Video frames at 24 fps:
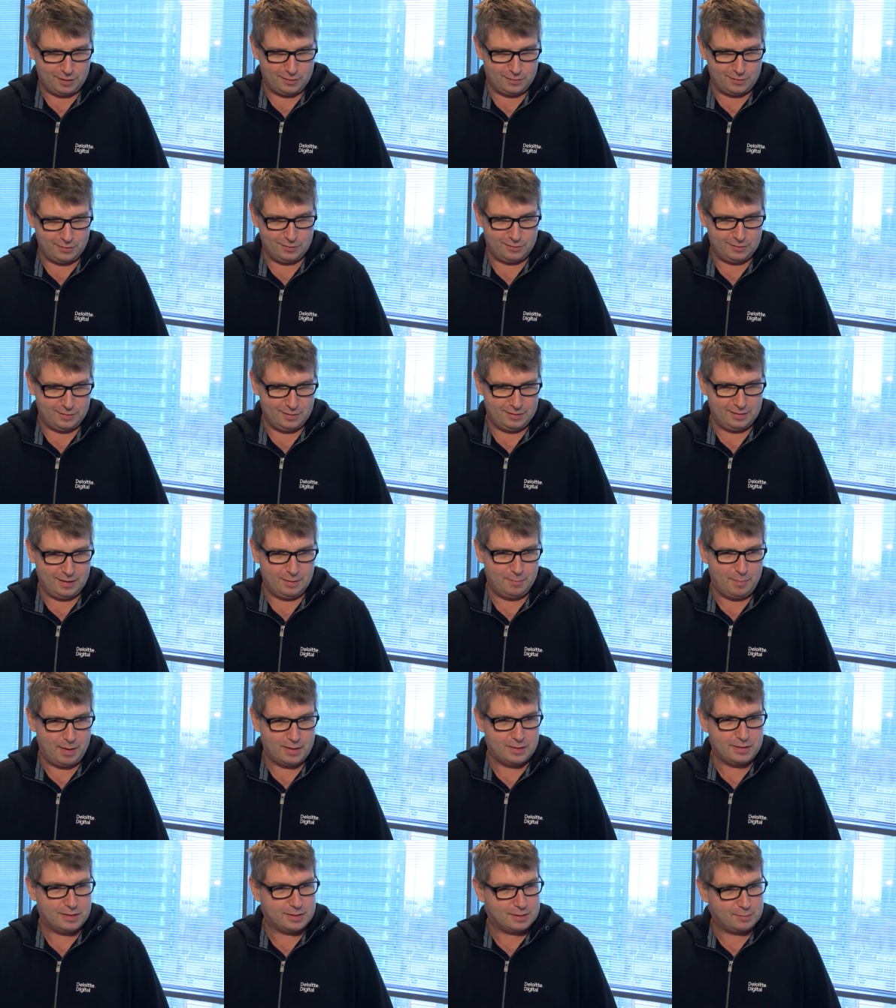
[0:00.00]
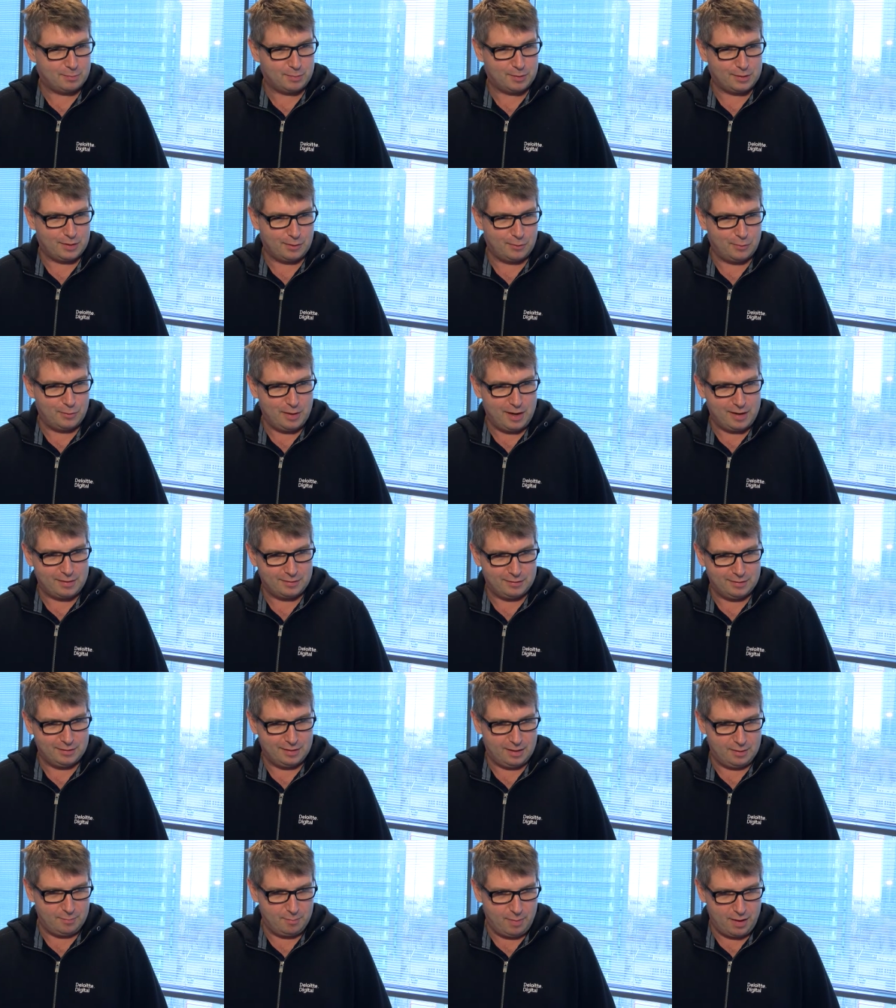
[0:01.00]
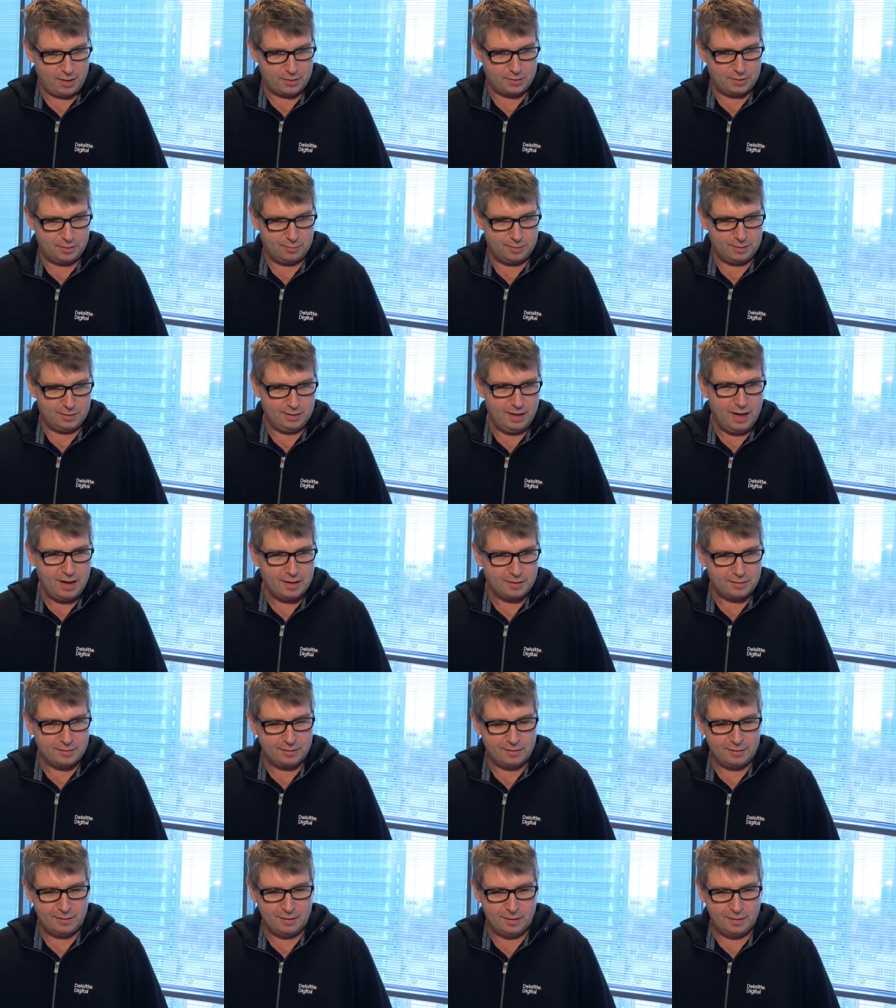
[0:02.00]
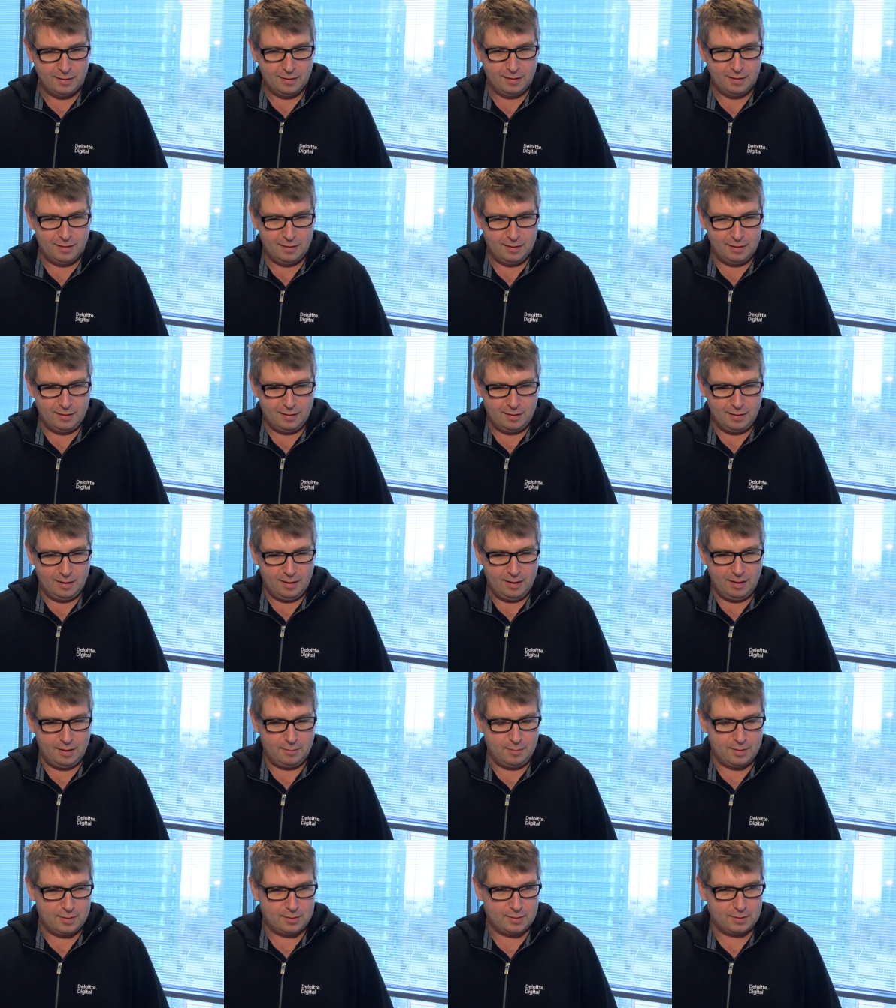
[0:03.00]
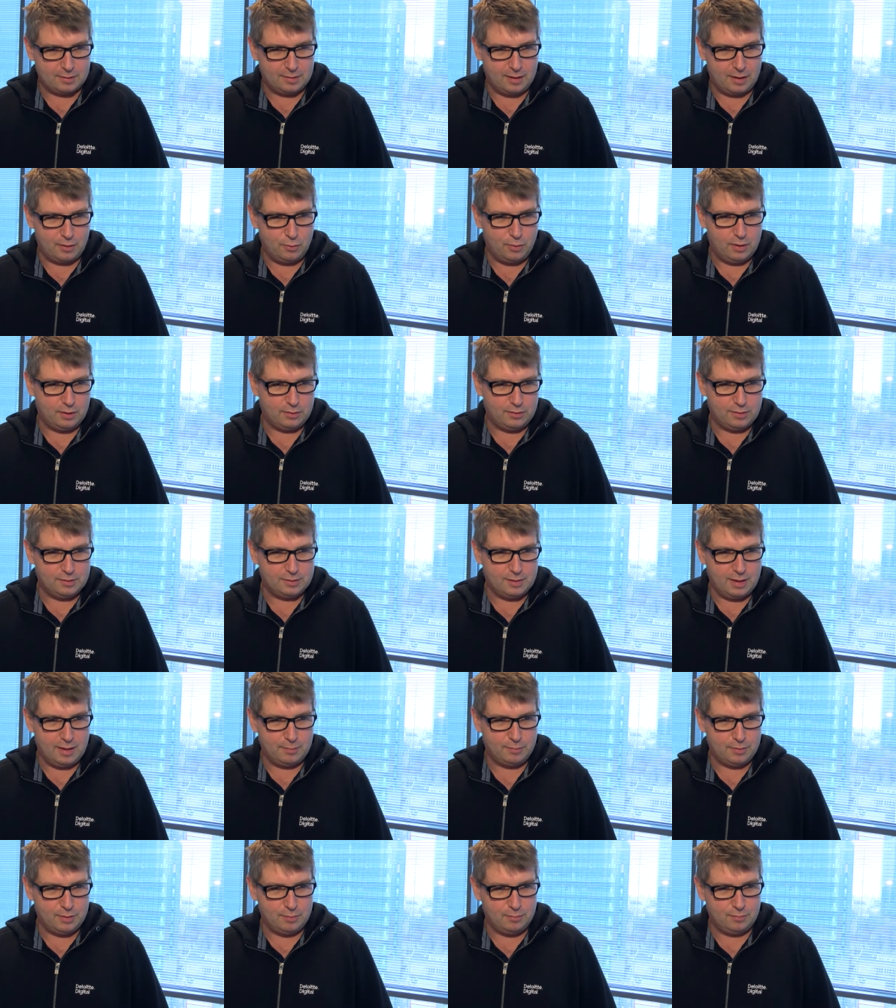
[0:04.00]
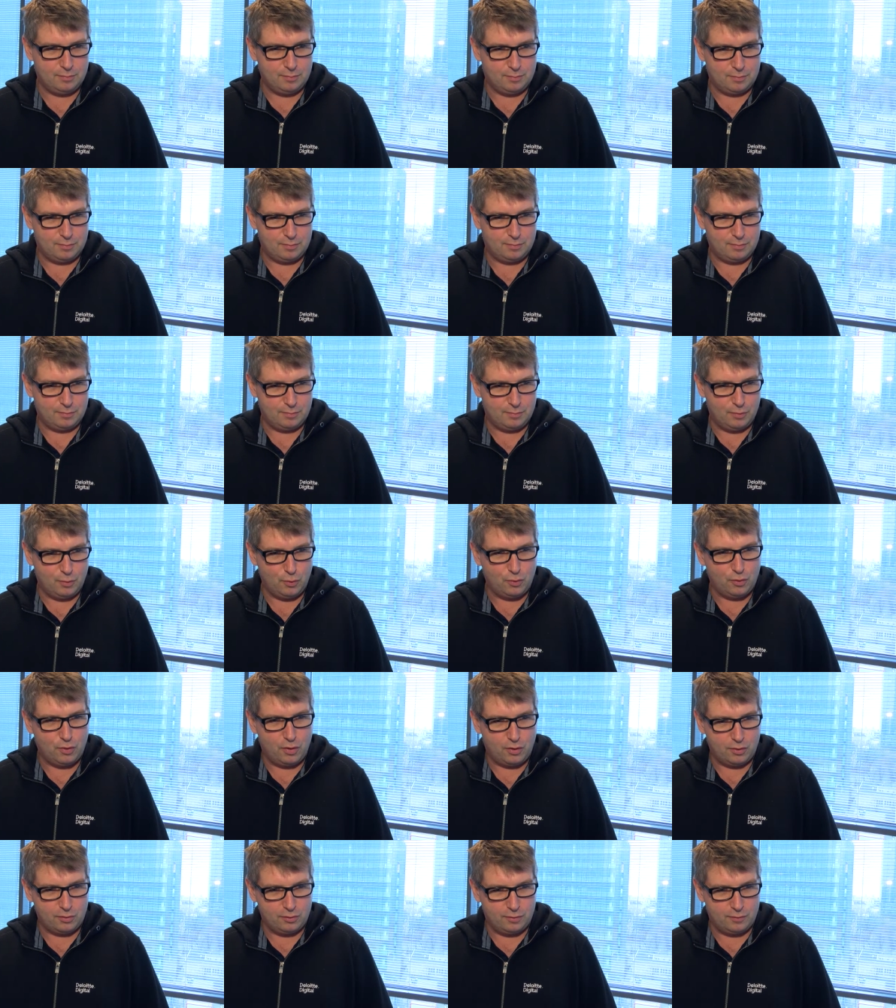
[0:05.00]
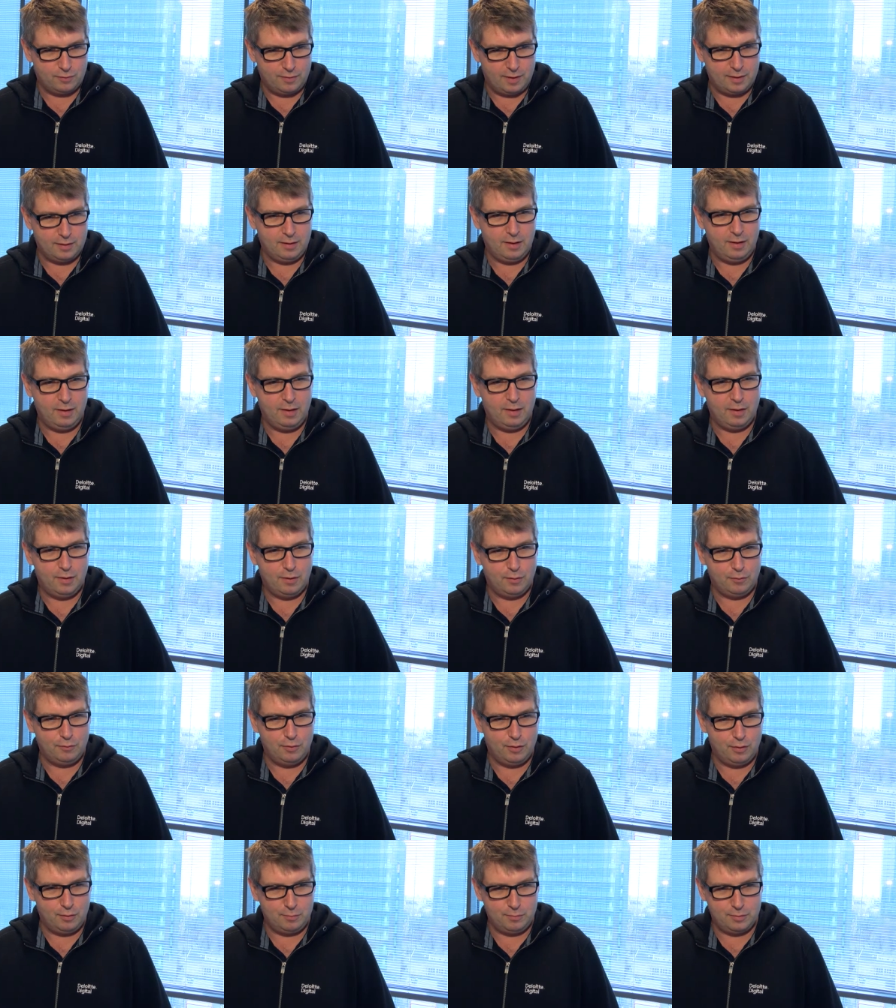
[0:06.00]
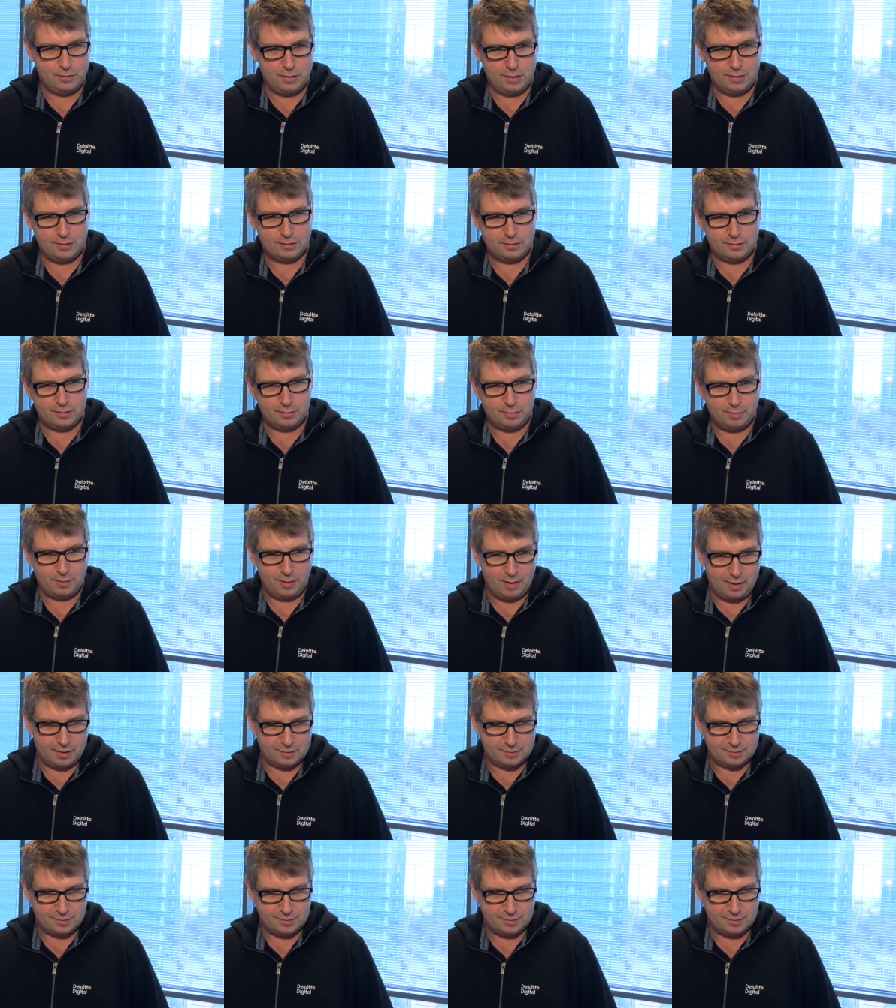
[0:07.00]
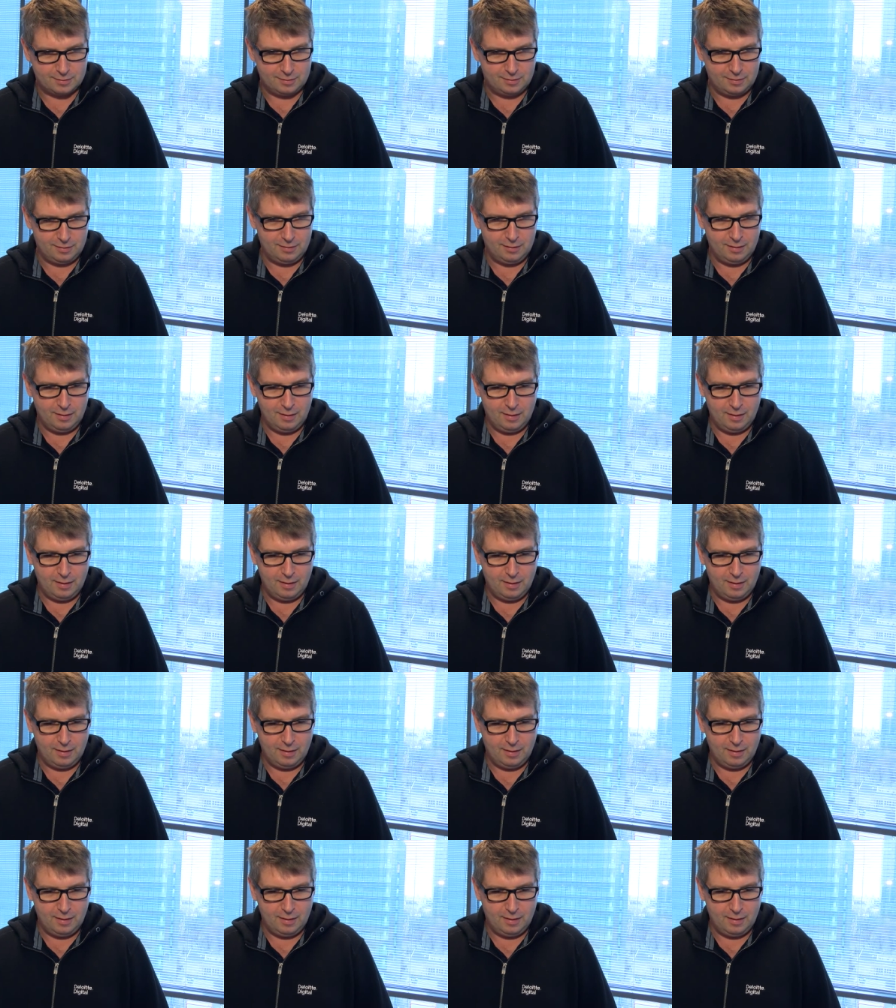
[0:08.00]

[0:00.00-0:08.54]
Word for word: To ten najbardziej spektakularny i najbardziej medialny element ataku, ale to jest raptem ukoronowanie wielomiesięcznych prac. I,